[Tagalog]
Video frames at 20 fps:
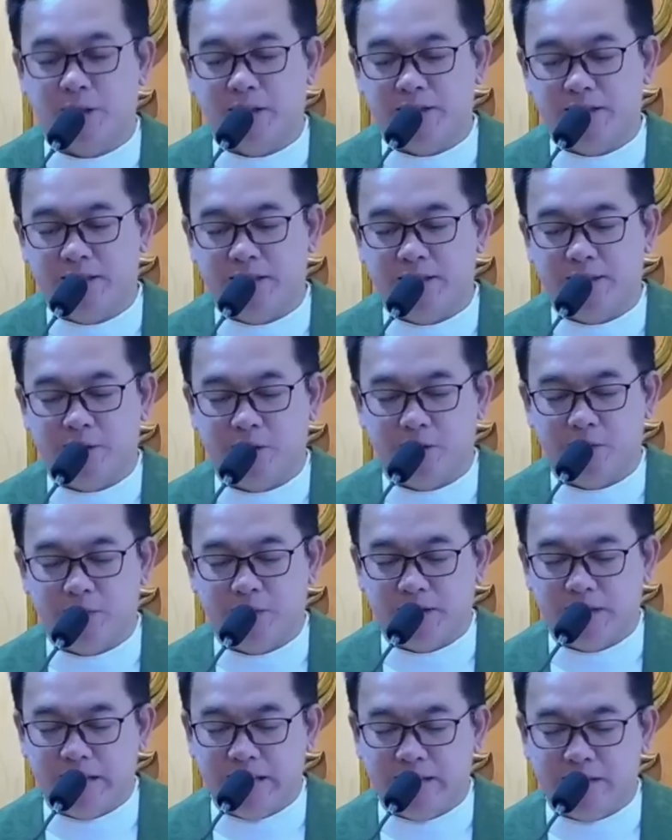Pwedeng
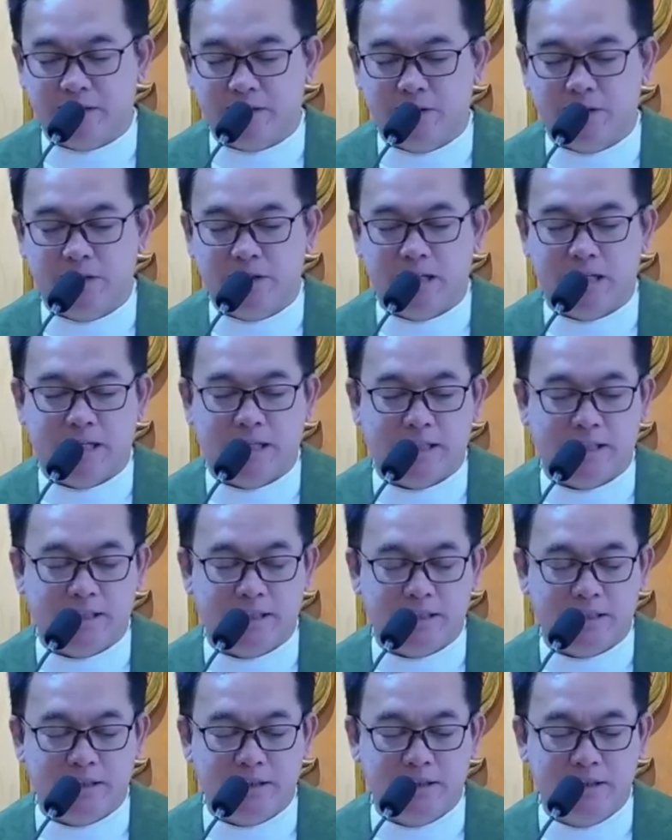iba dito
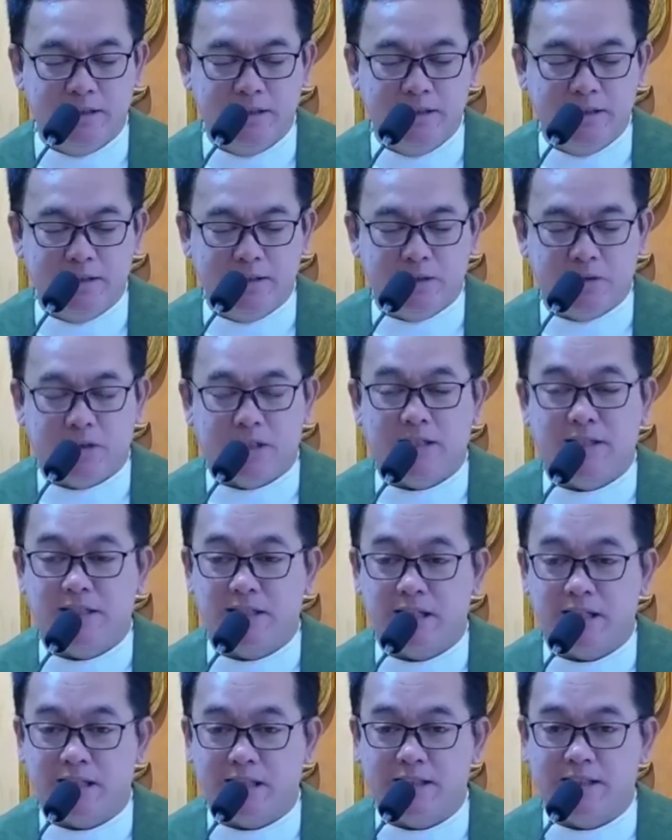ay no,
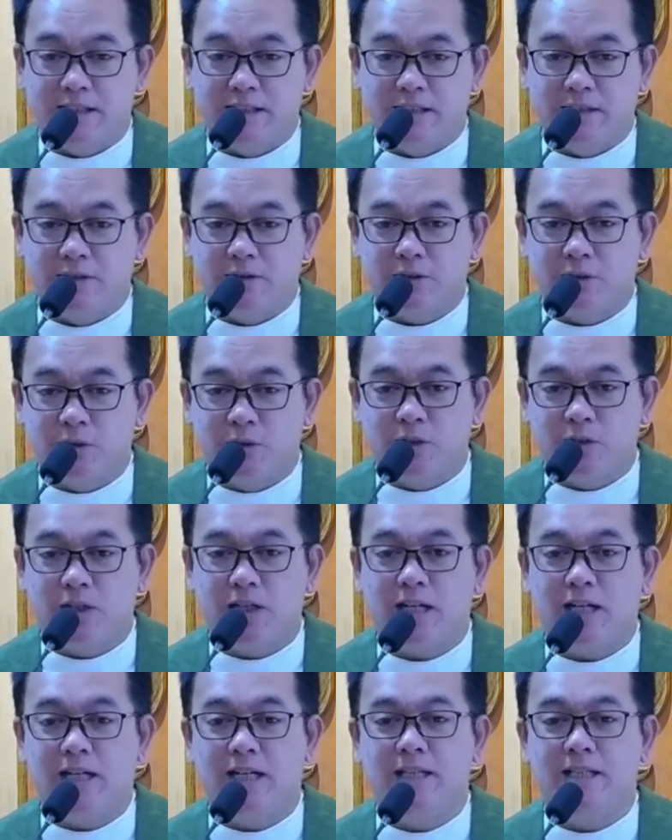kanya-kanyang
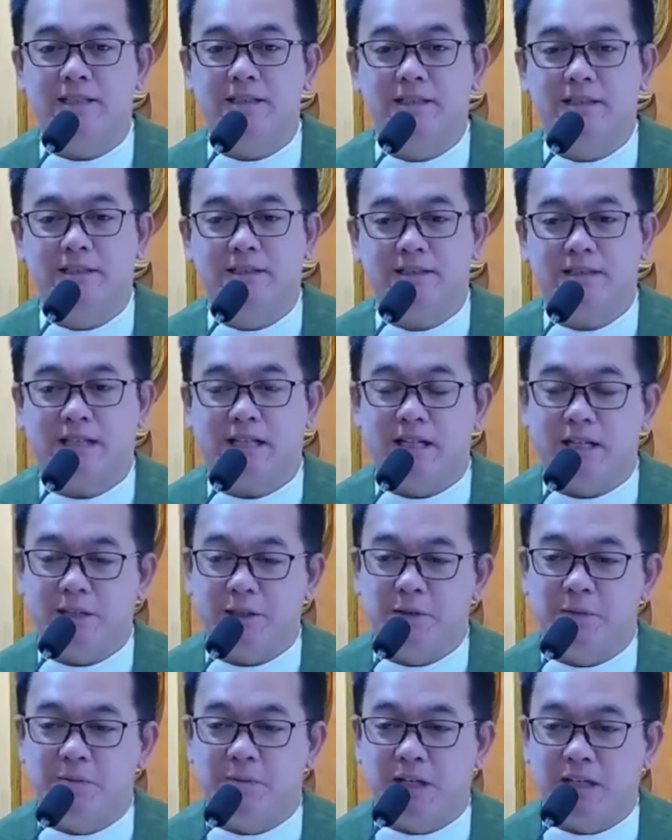toka,
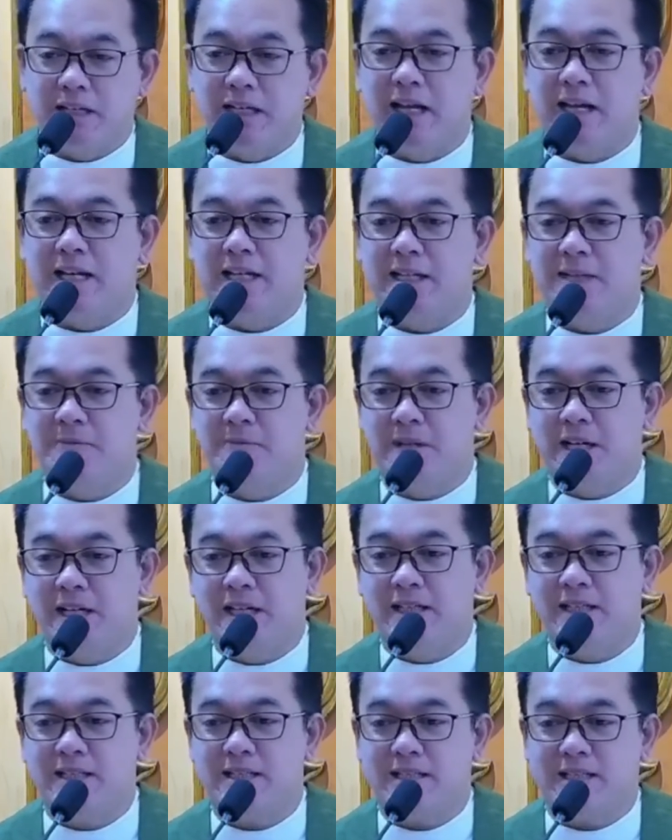sila yung
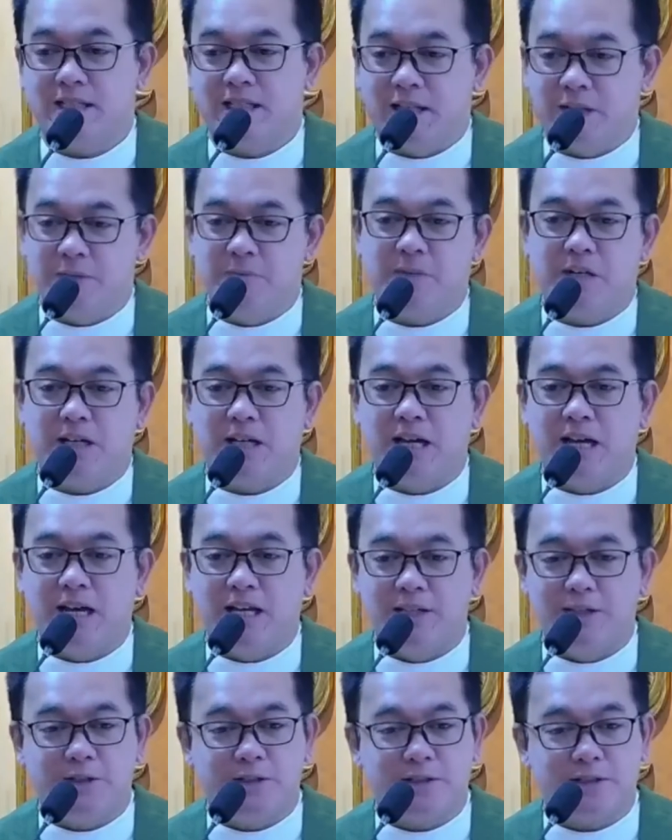maglalaba, sila yung
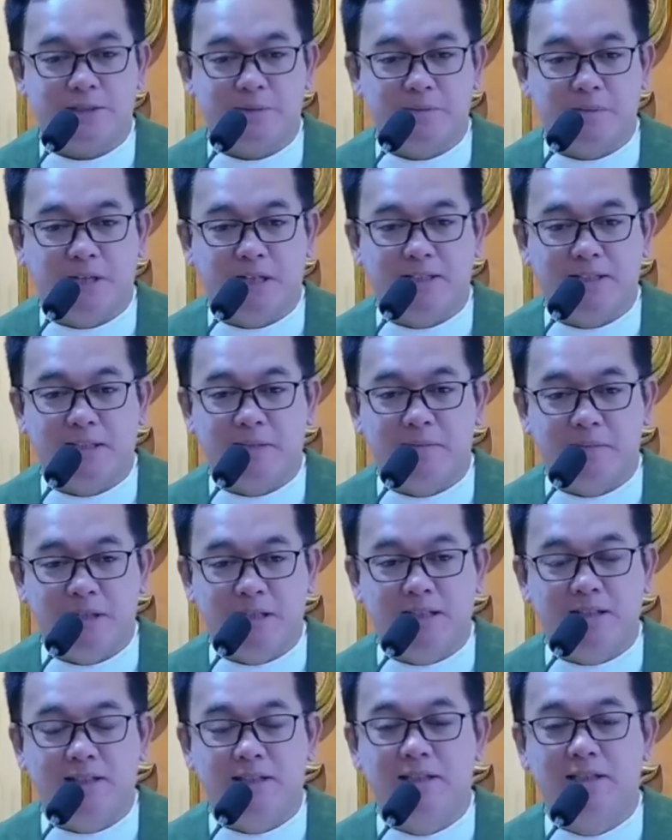mag-aayos ng mga
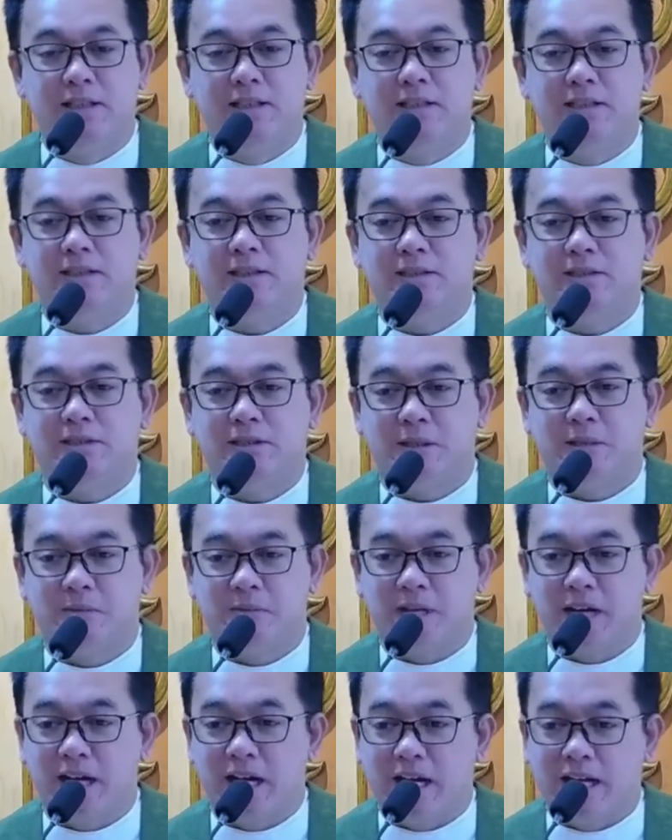damin no,
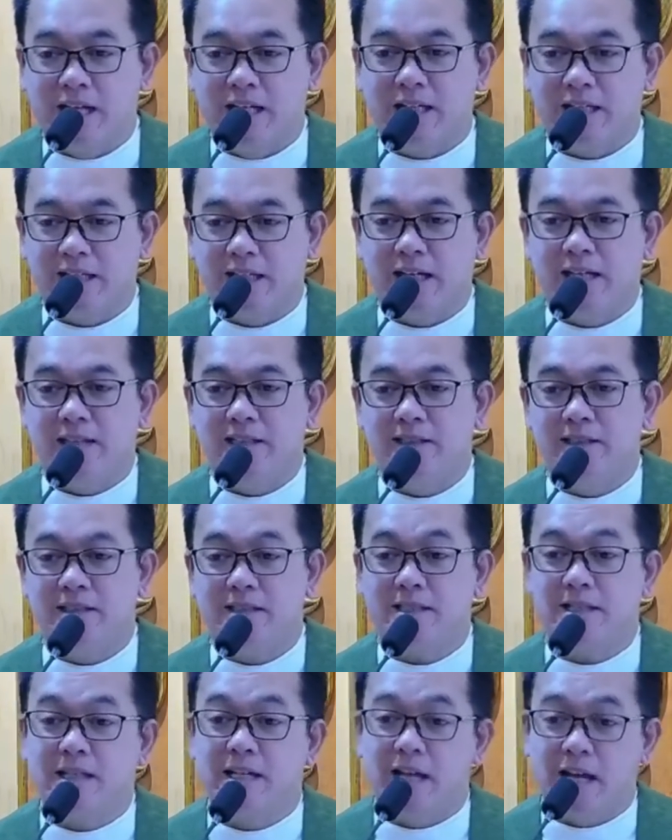ng mga
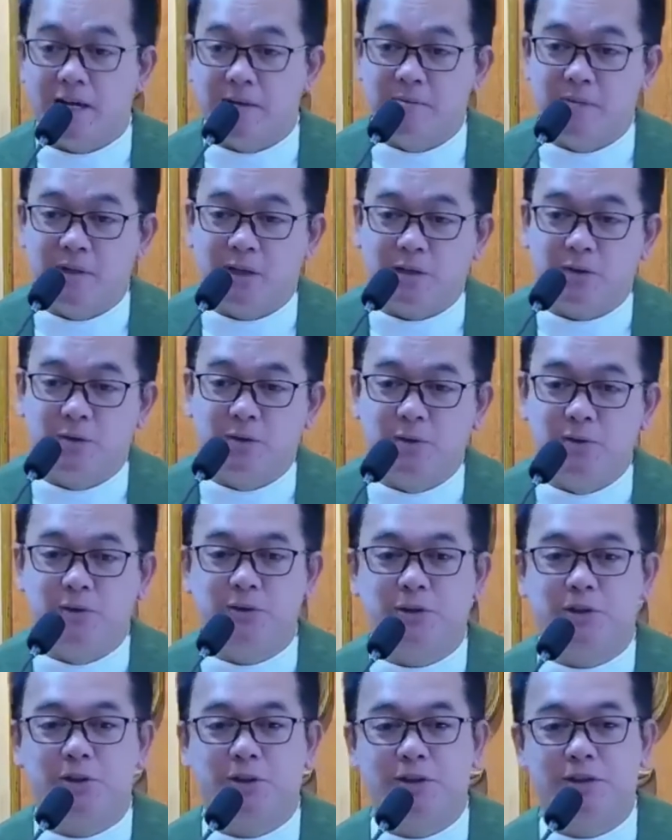alagad, sila ang
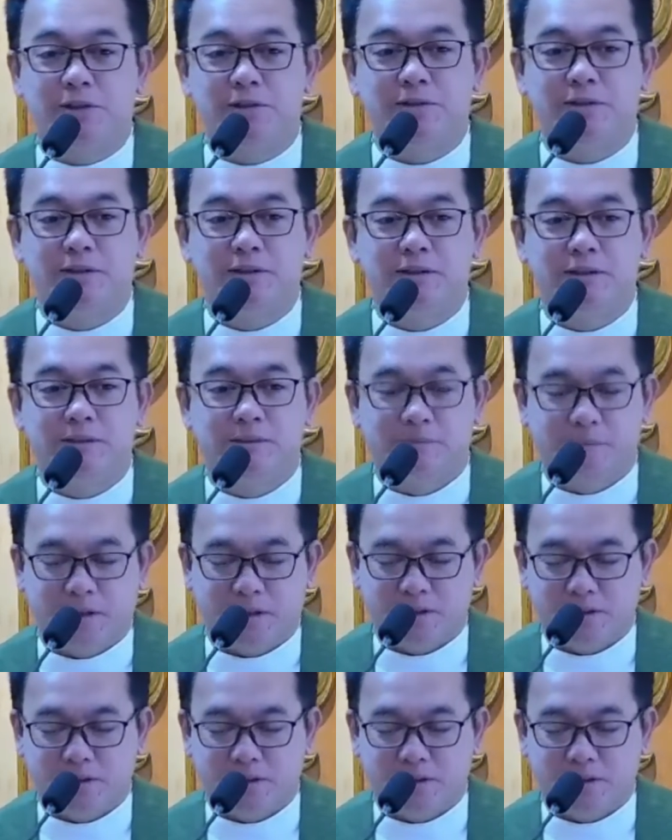magluluto.